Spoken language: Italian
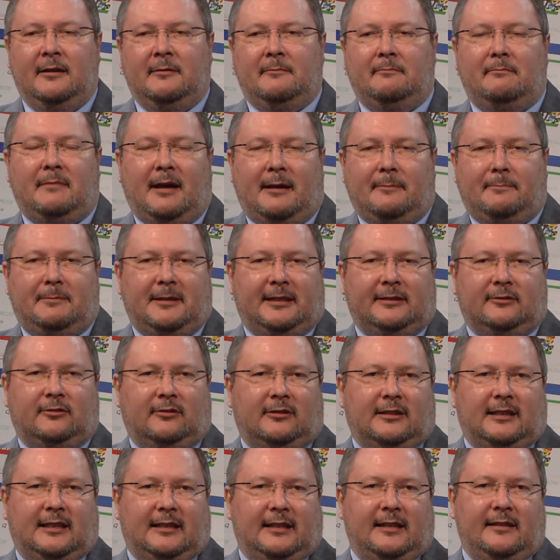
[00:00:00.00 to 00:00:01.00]
Ma per
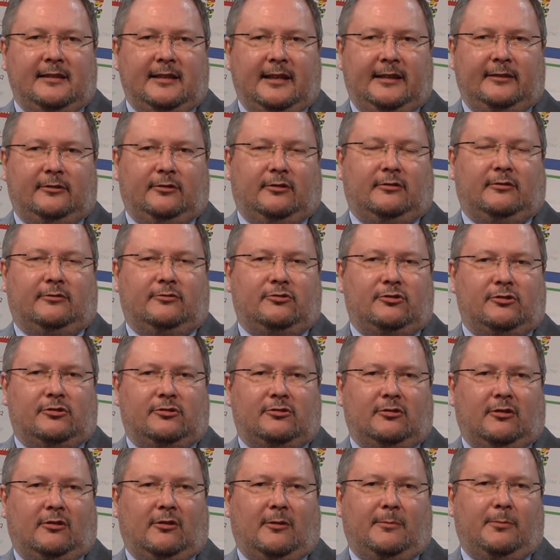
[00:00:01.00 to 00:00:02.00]
tornare indietro ci
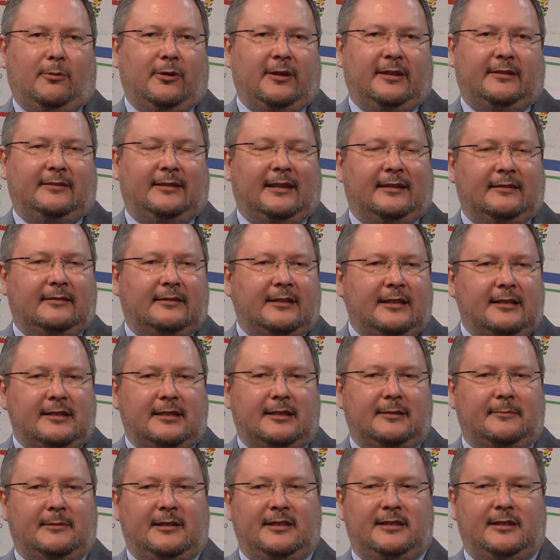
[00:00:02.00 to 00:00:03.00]
sono poi
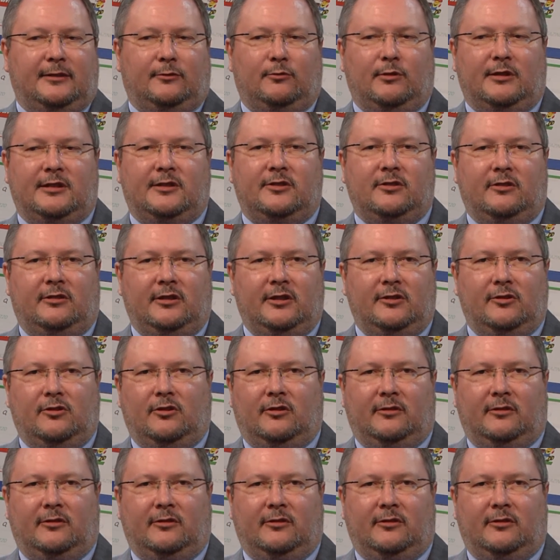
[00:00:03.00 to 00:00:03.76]
tantissime situazioni